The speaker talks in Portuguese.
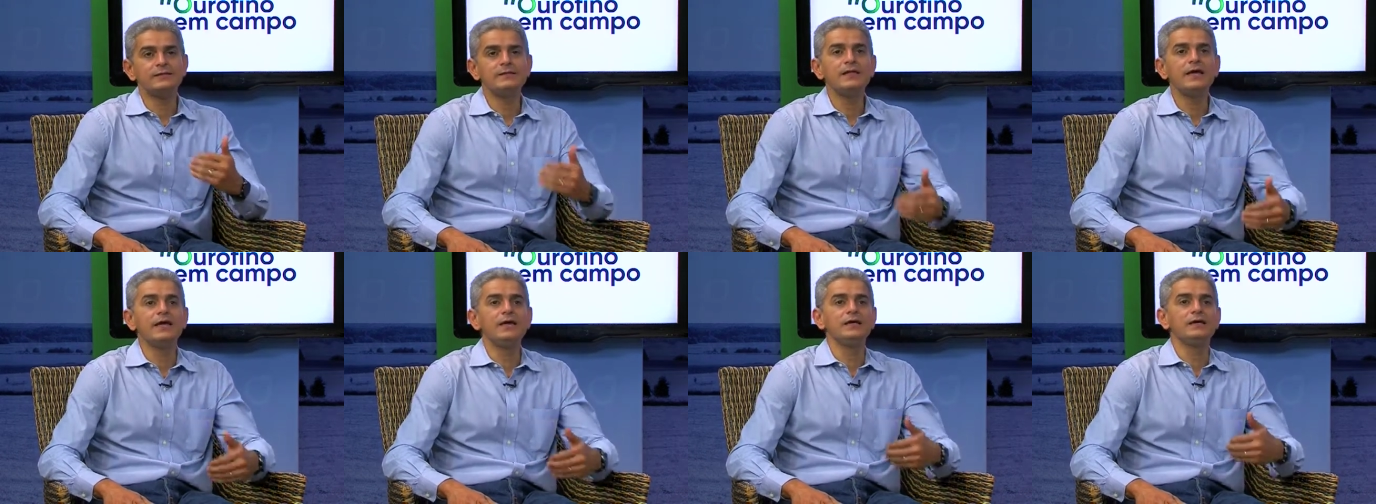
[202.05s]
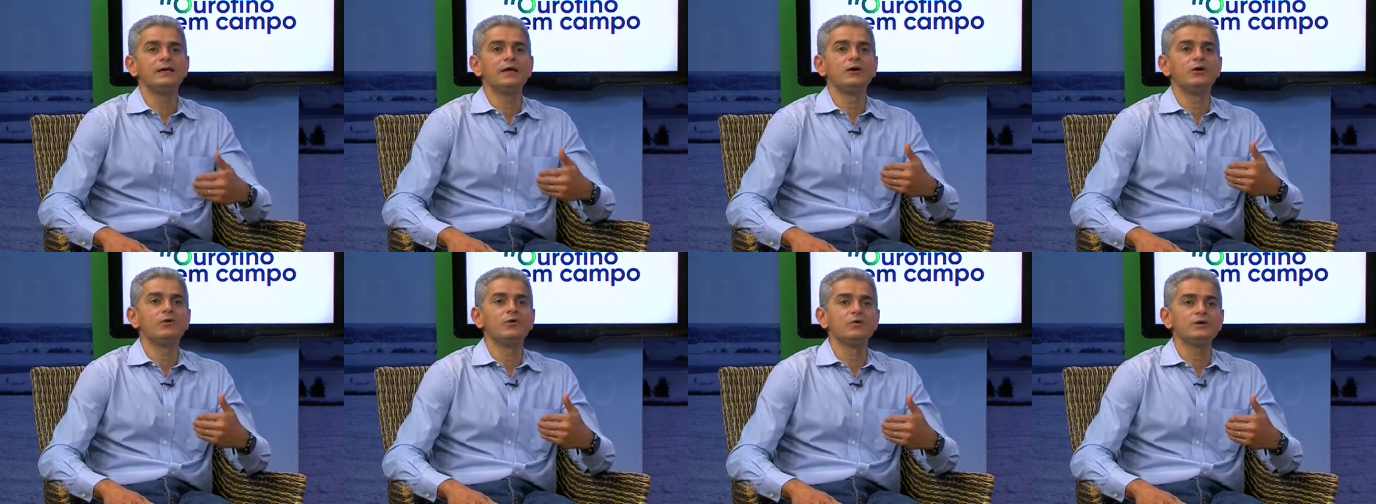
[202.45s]
tem
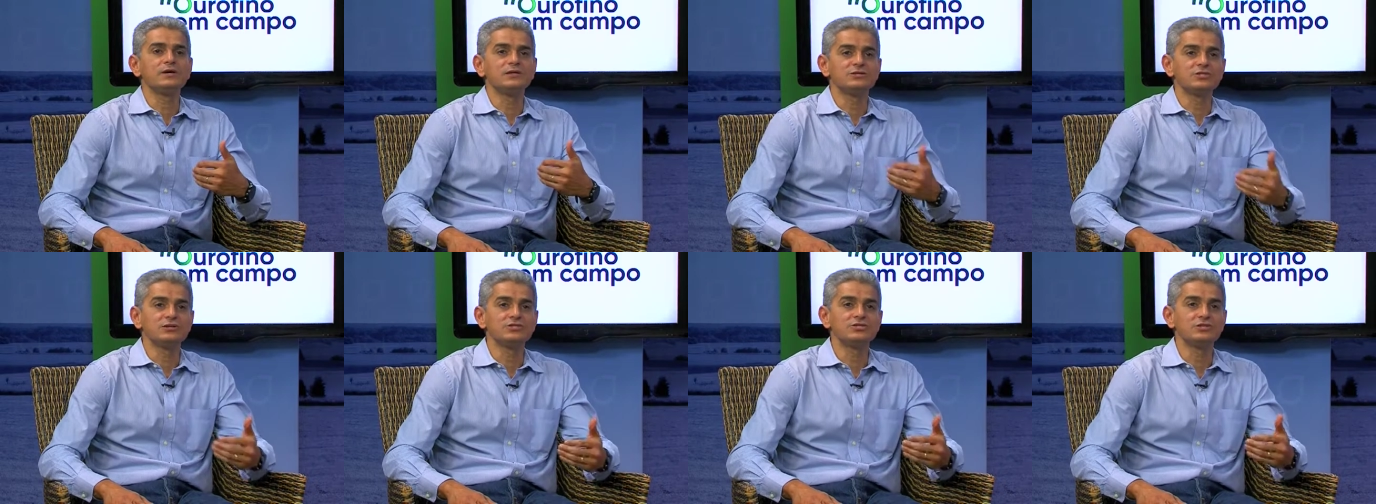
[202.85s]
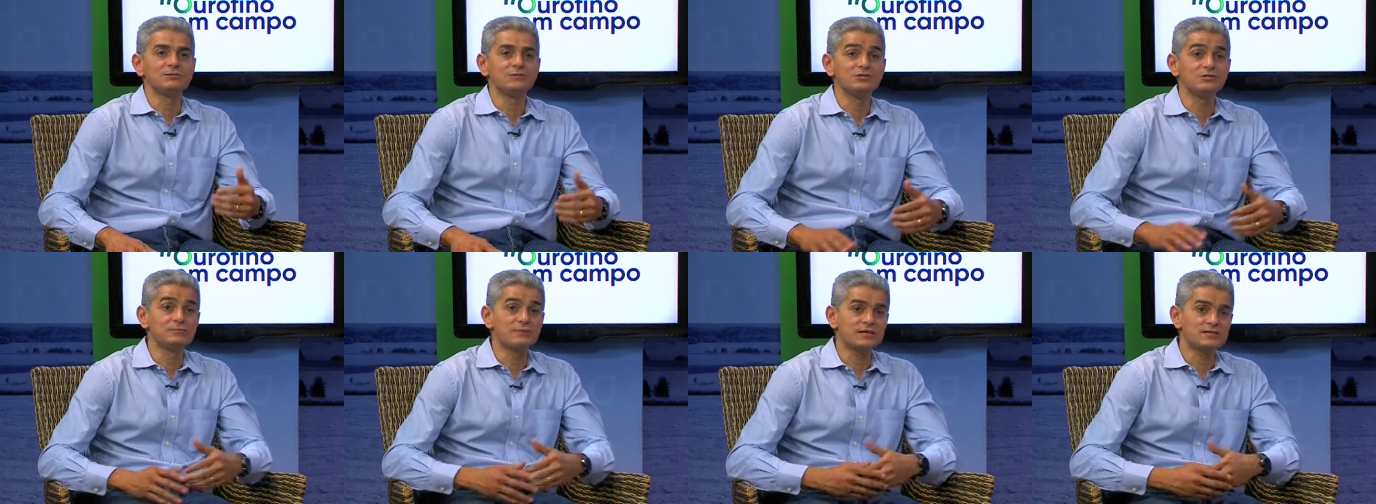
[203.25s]
o que a gente
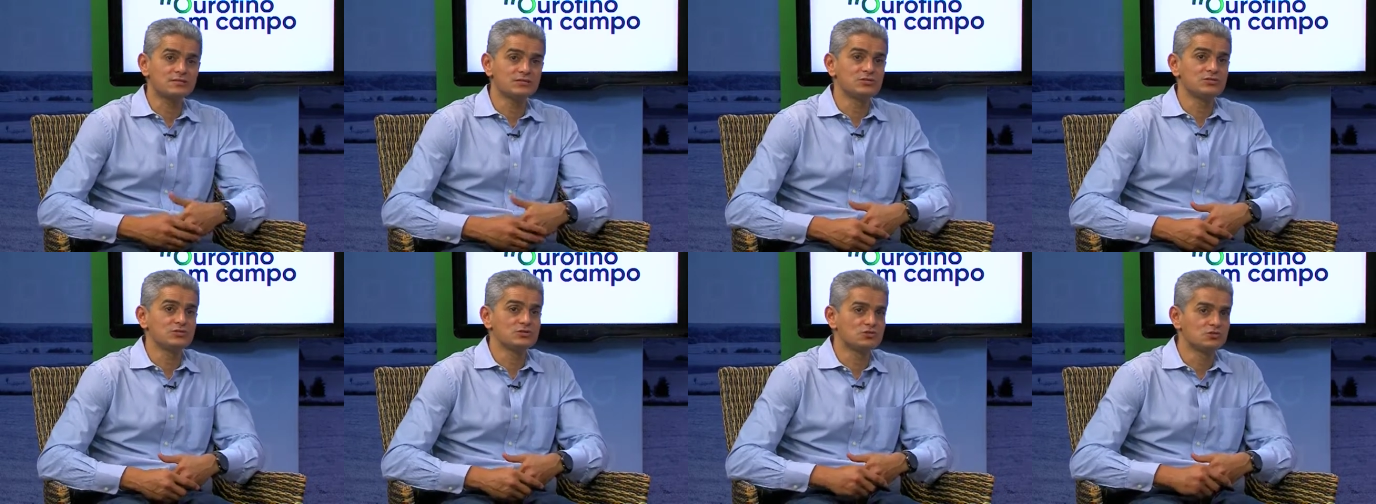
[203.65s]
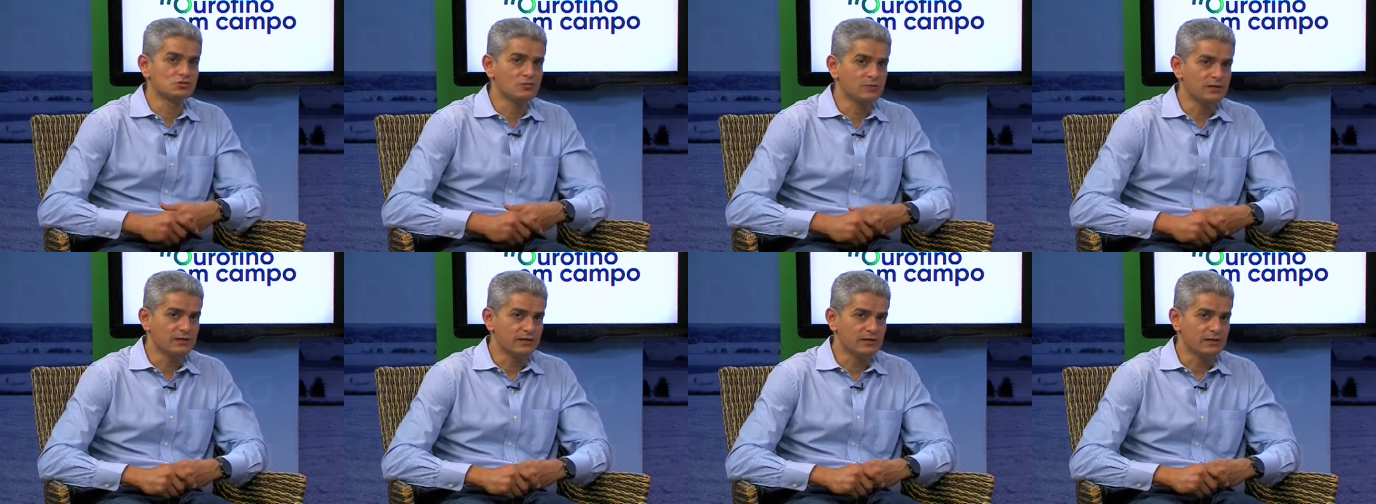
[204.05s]
chama de mastite
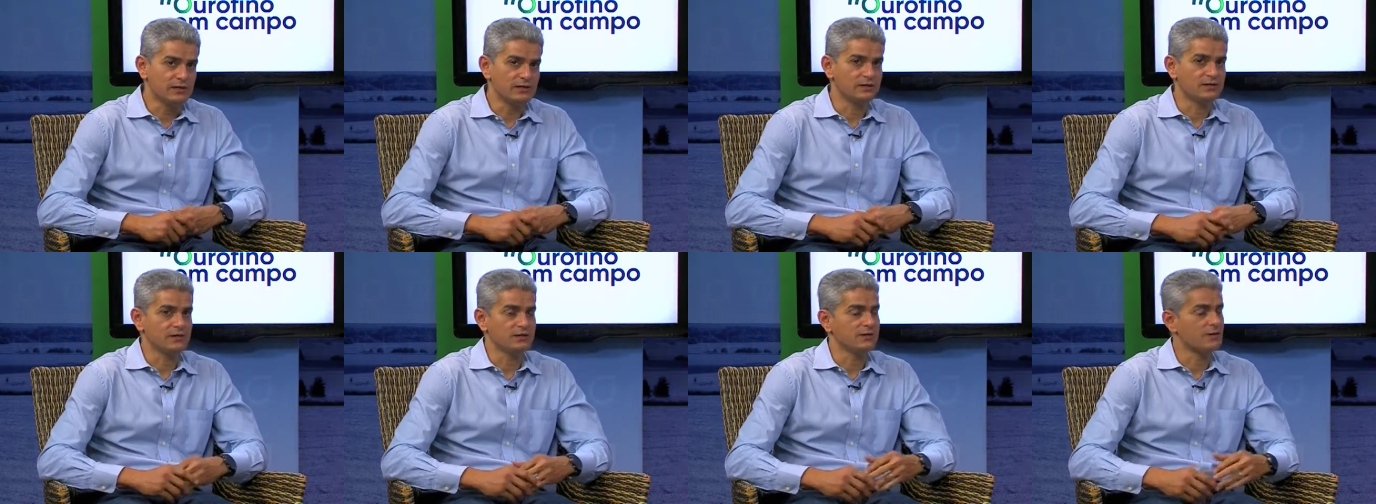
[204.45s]
subclínica,